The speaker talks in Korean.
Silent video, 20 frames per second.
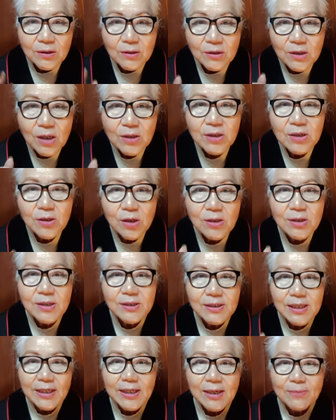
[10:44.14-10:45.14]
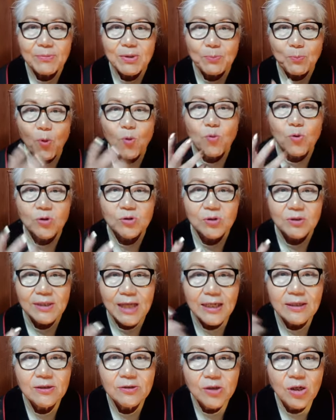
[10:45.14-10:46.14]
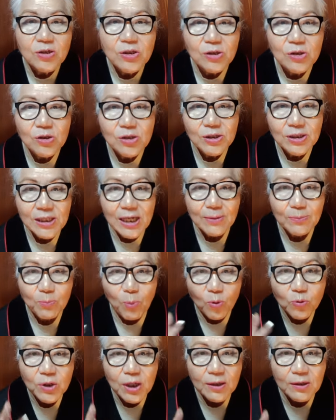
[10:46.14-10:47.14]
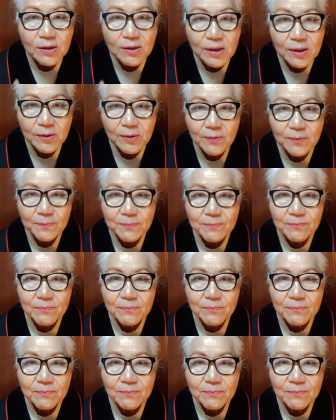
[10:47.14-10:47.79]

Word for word: 영이 열린 사람이 본 것을 다른 영이 열린 사람이 본다는 거예요.